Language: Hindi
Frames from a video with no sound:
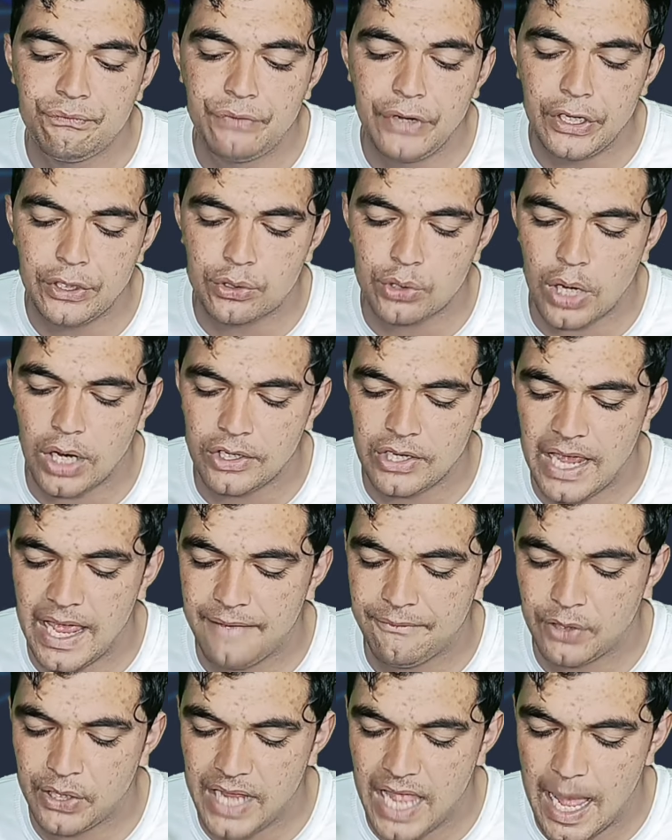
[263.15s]
विदड्रॉ जो
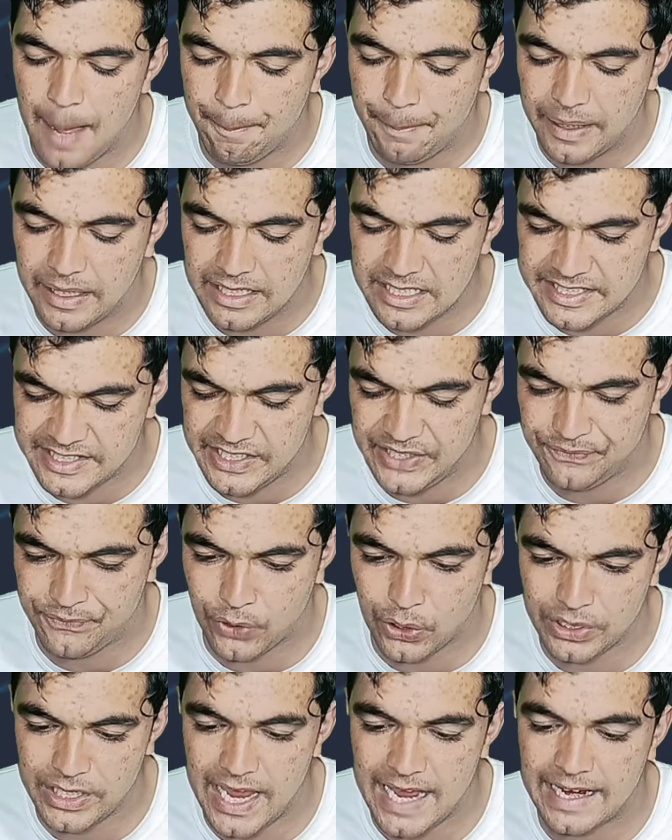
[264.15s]
है वो यहाँ पर रिसीव
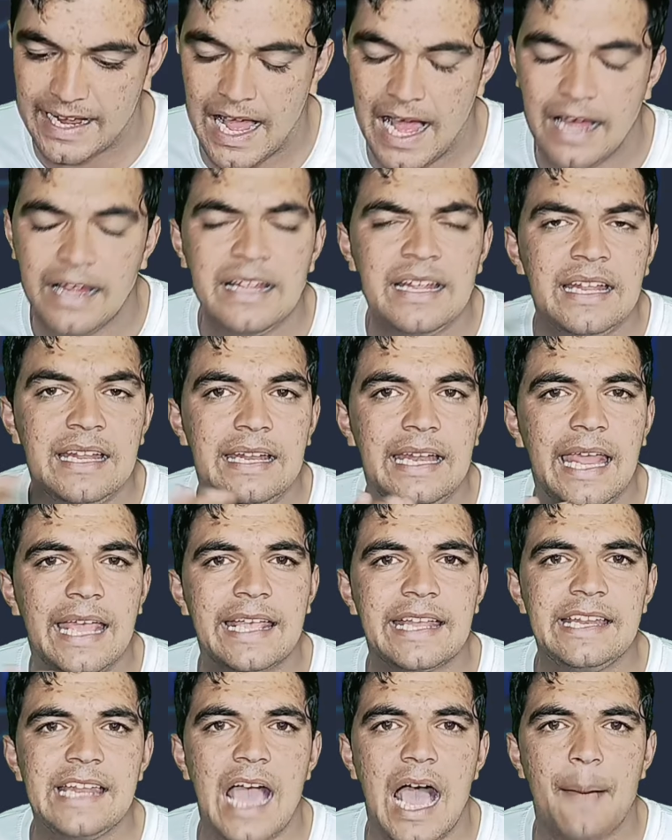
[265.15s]
हो जाएगा
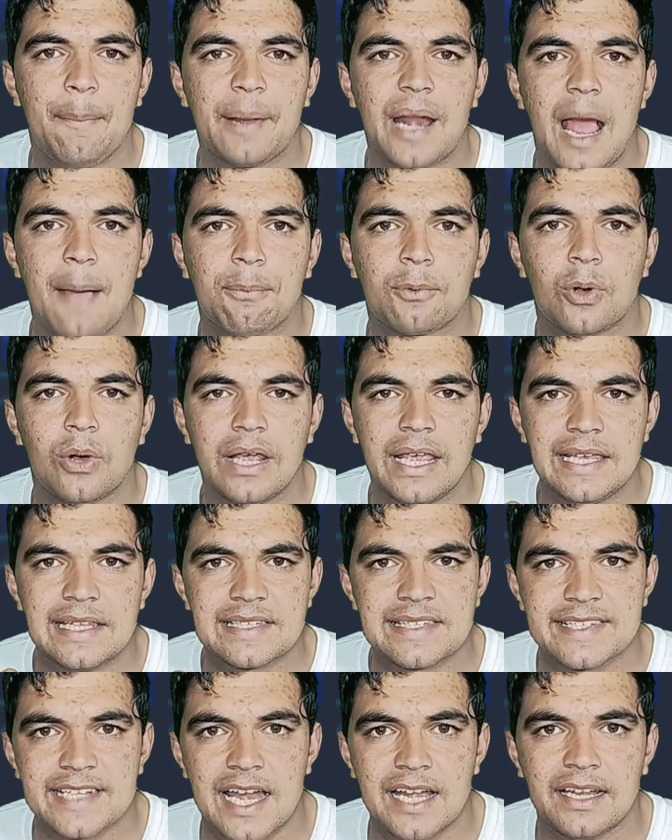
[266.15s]
लेकिन यहाँ पर आपको
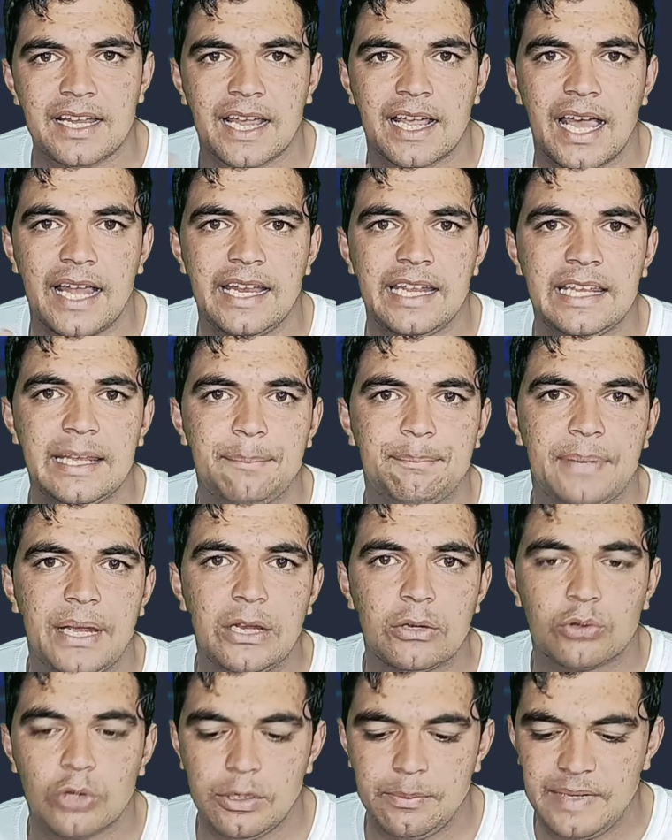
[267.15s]
इंस्टांट लगाने की
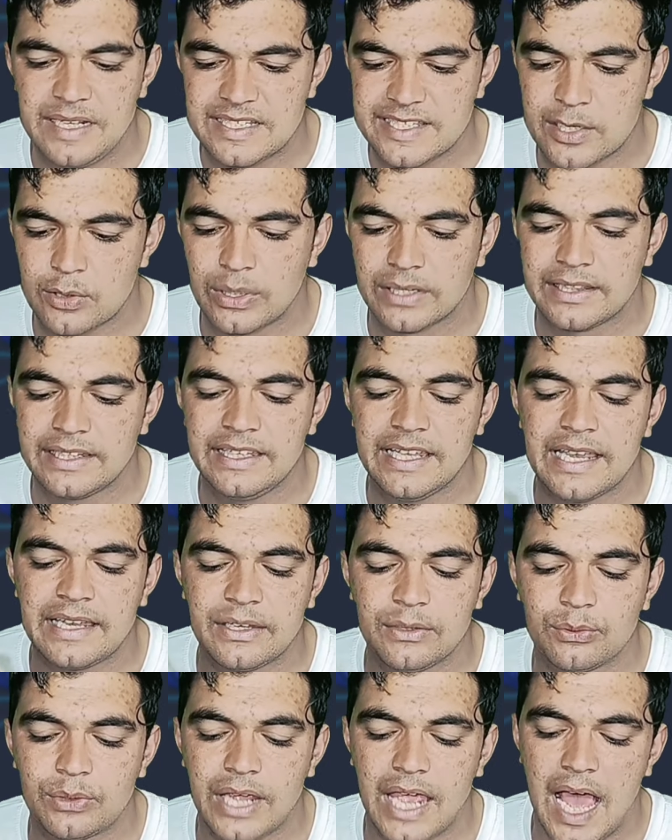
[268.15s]
बिल्कुल भी जरूरत नहीं है
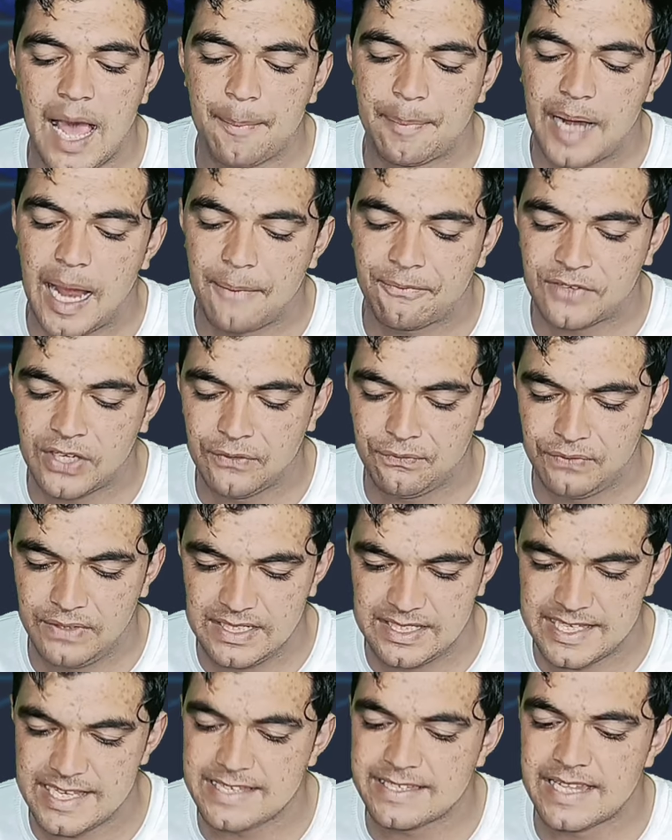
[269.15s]
क्योंकि यहाँ पर आपके
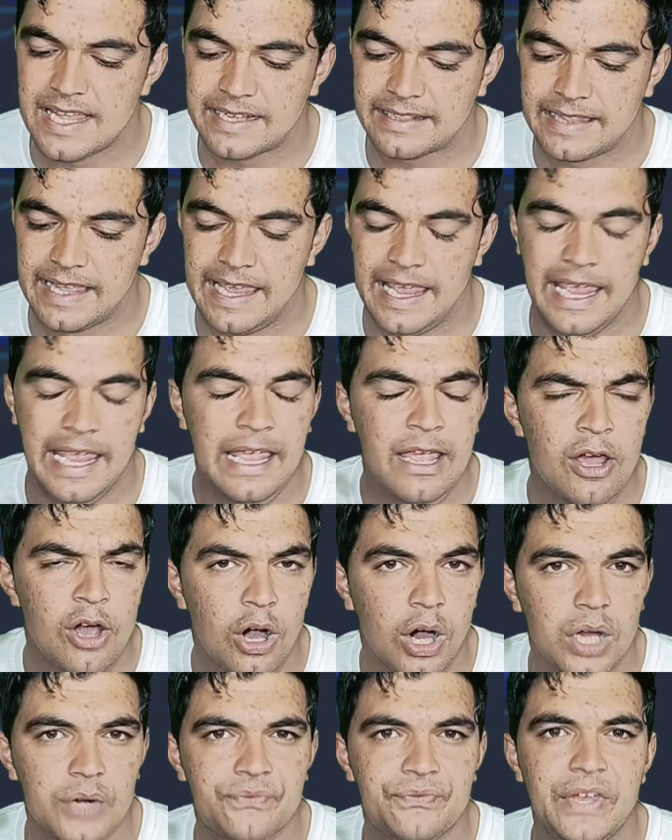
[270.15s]
फीसिस लगते हैं
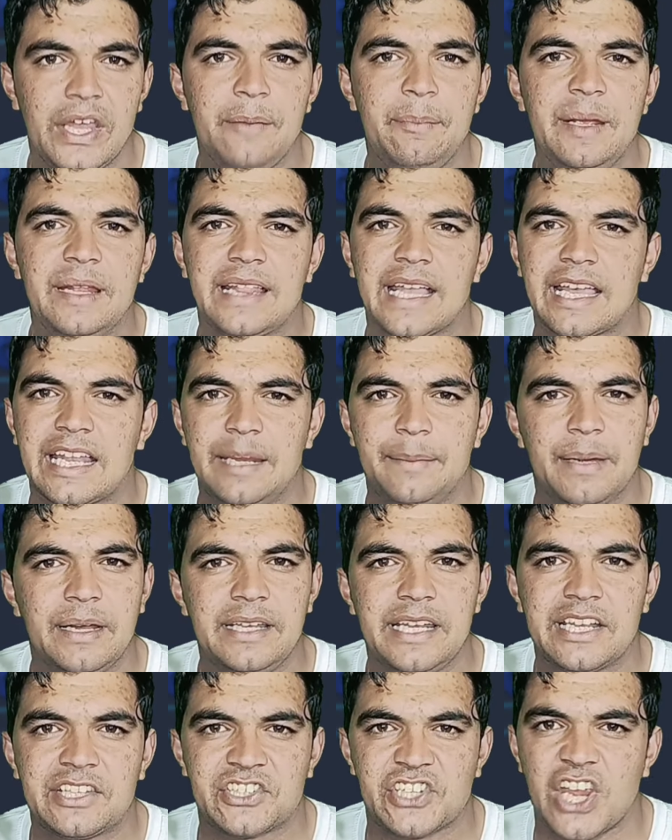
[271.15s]
और फिर भी
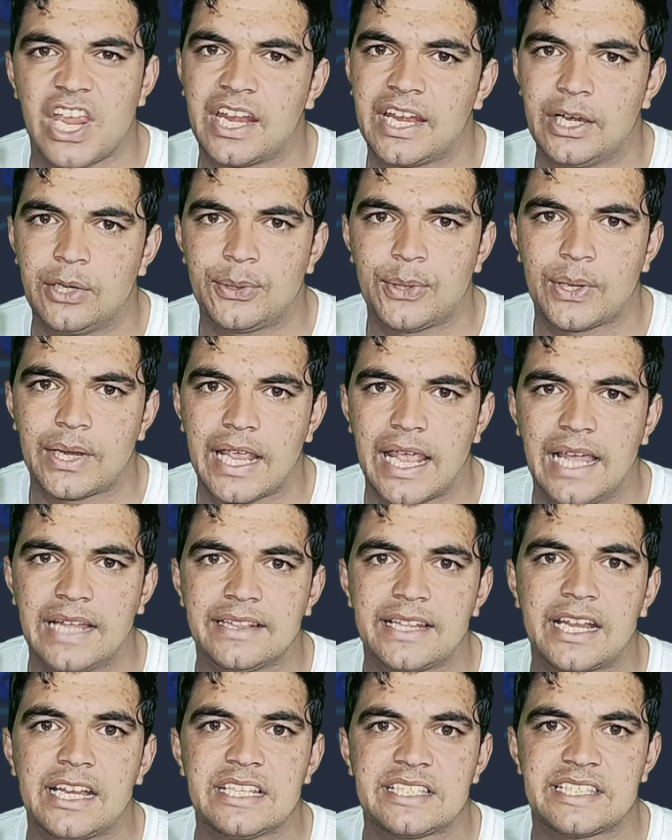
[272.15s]
तकरीबन ये छह घंटों के
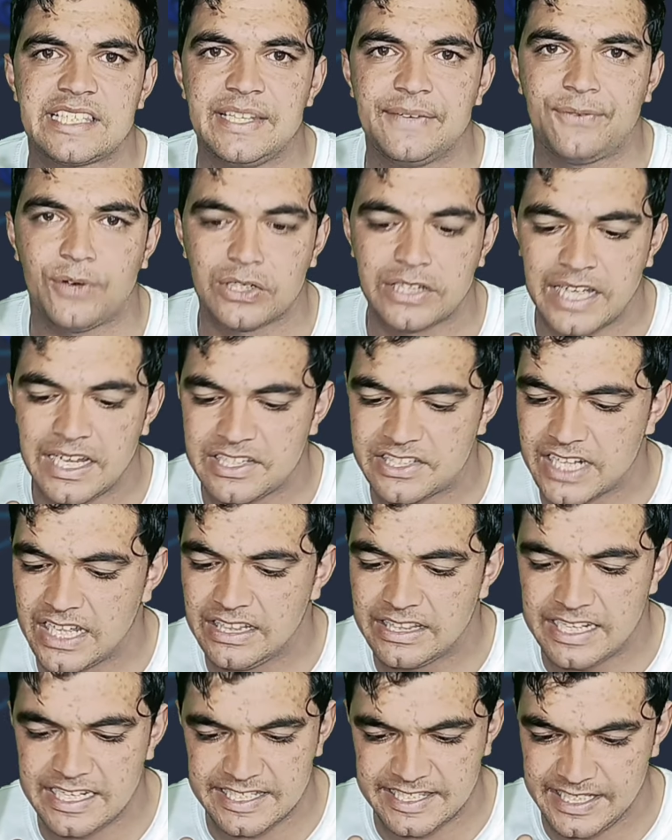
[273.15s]
अंदर रिसीव होता है
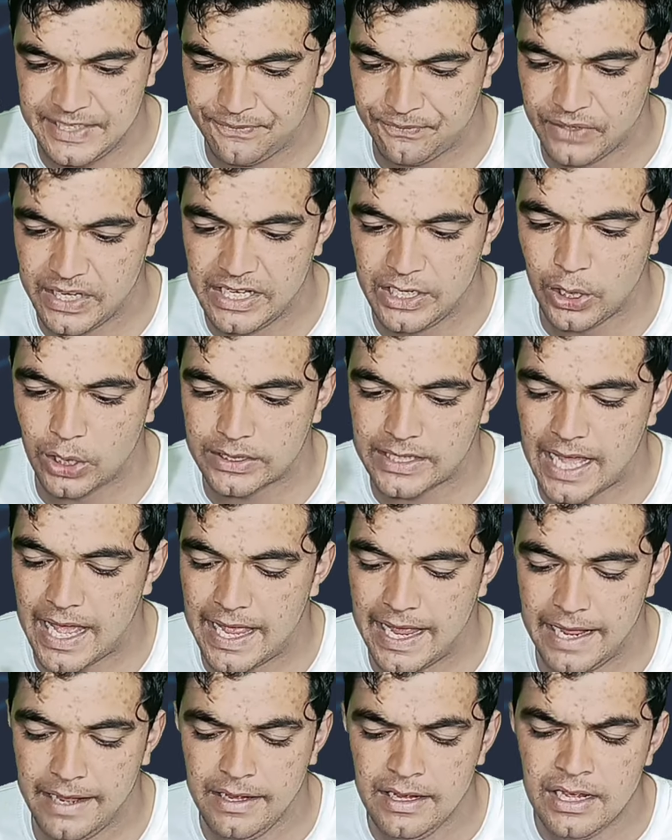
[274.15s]
जल्द रिसीव नहीं होता
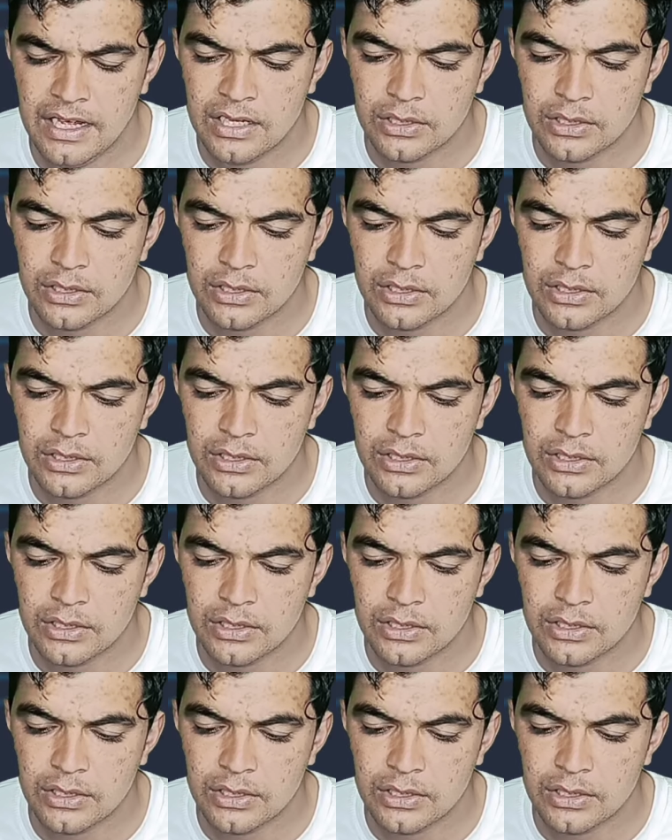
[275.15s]
है